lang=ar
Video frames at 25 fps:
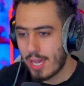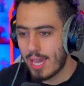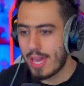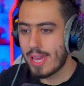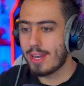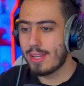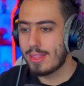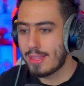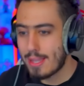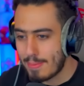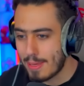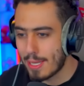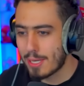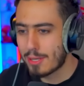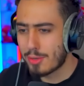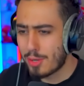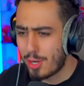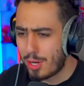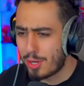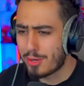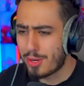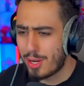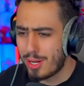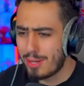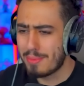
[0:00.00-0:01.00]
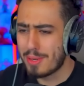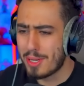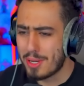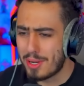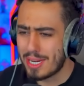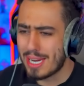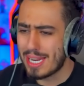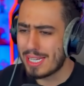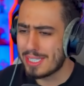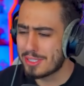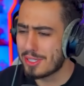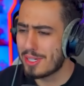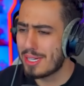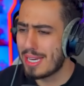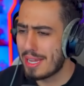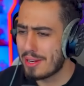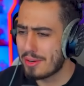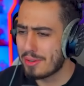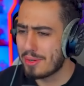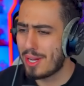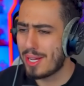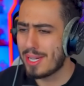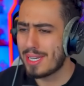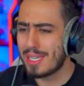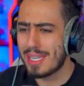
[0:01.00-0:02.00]
خير انت بس روح روح من هنا نجولا
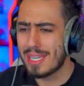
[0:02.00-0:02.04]
روحي